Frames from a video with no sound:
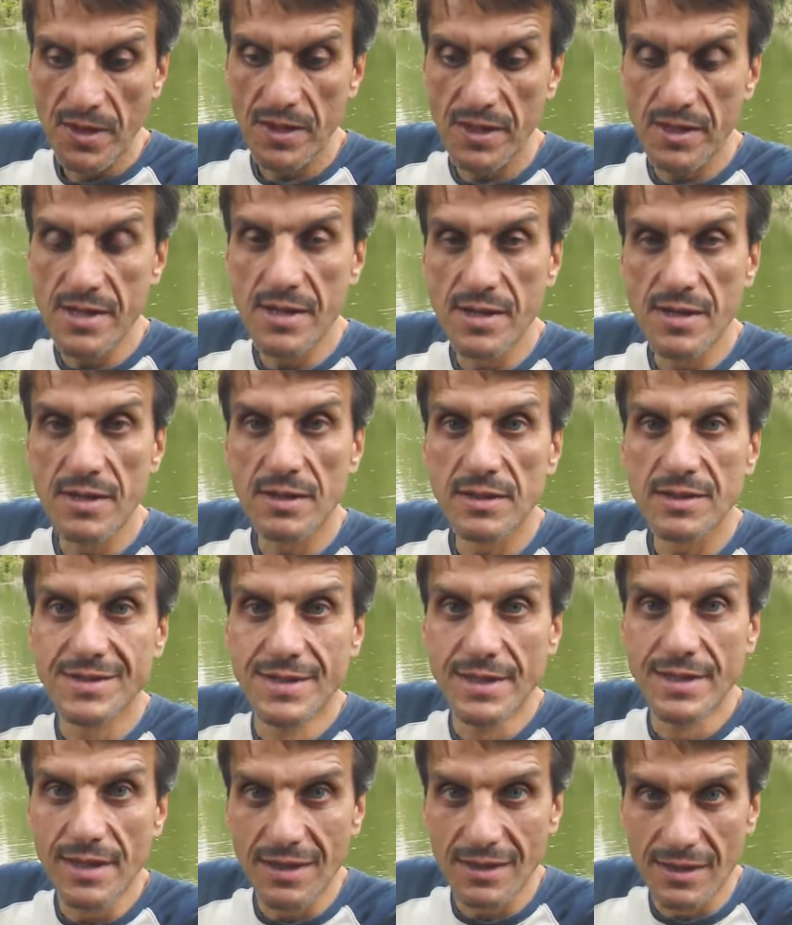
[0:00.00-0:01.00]
и
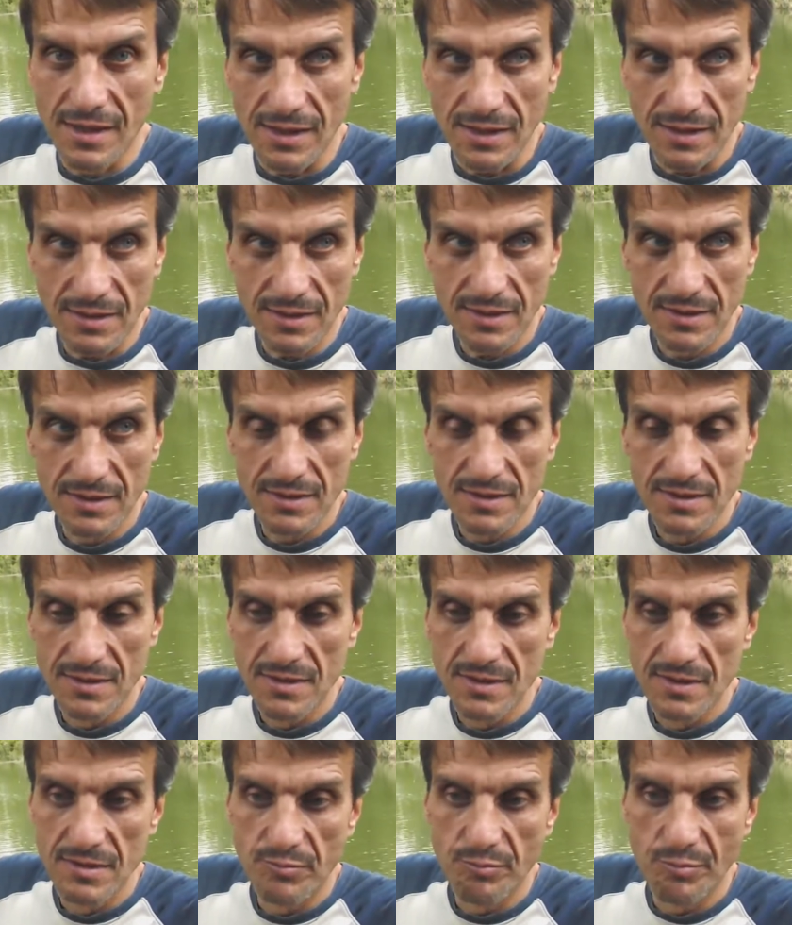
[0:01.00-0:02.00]
делал
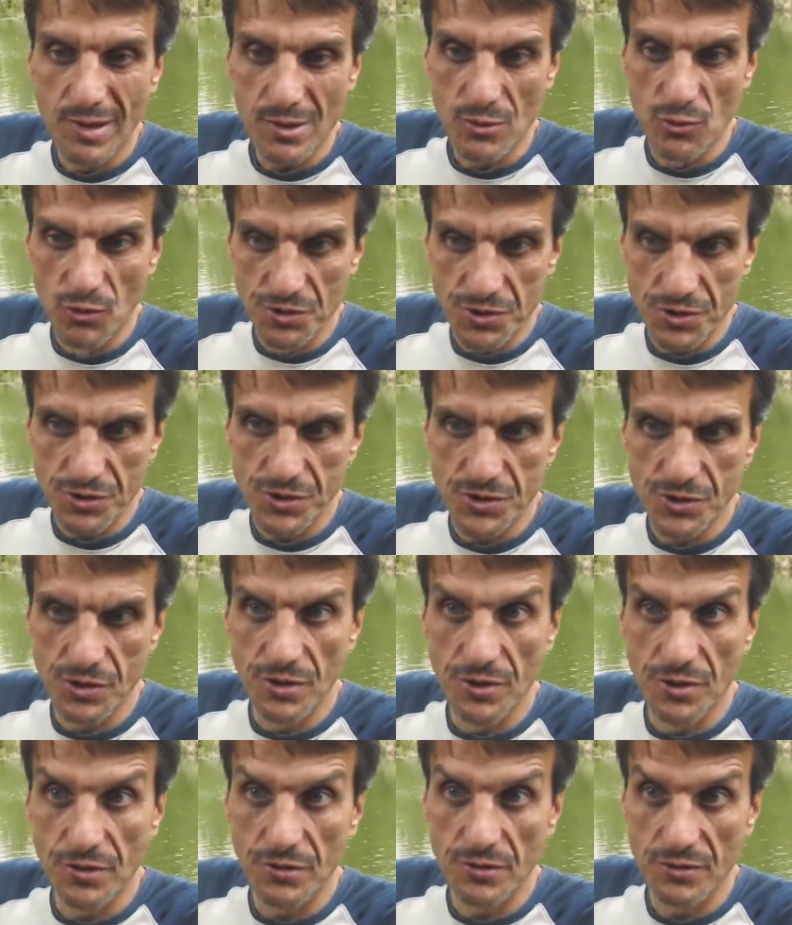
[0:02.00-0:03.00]

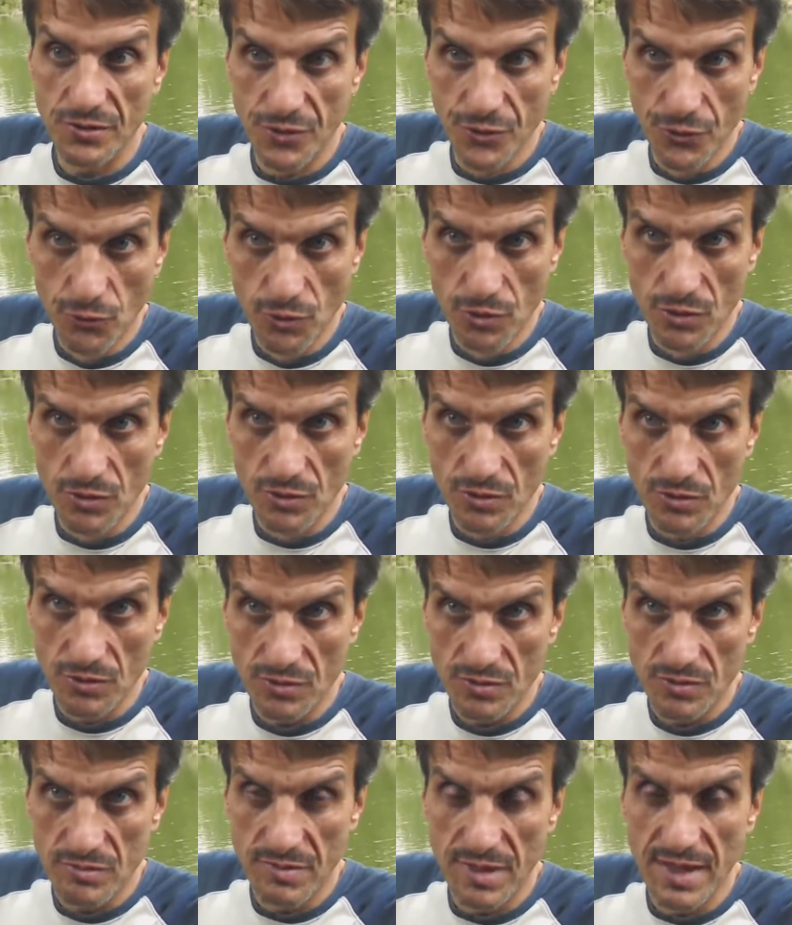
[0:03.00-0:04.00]
порочащие Юлю
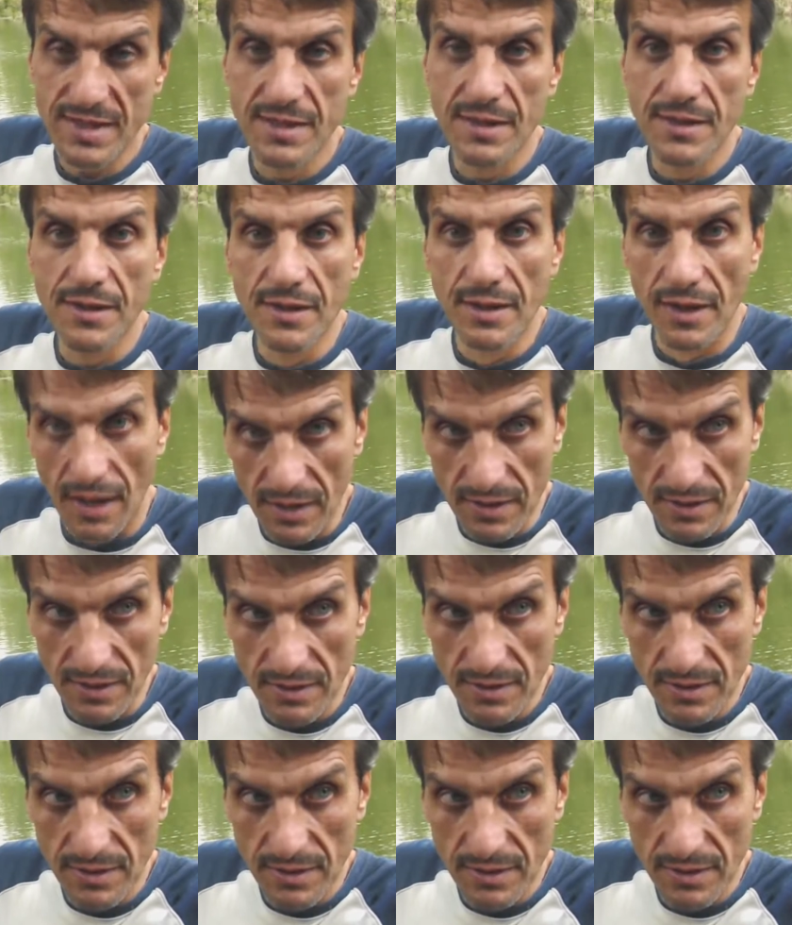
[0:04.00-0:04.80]
материалы.